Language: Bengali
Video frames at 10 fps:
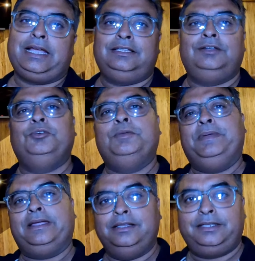একদম ওই
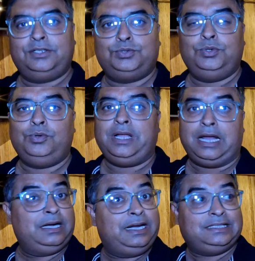পিকল থেকে শুরু করে
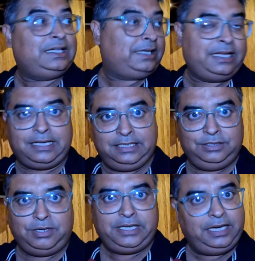আর ডেজার্টটা এখানে
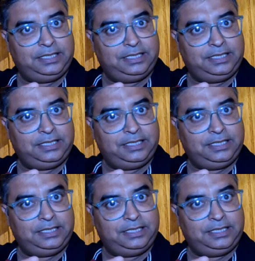দেওয়া হয়নি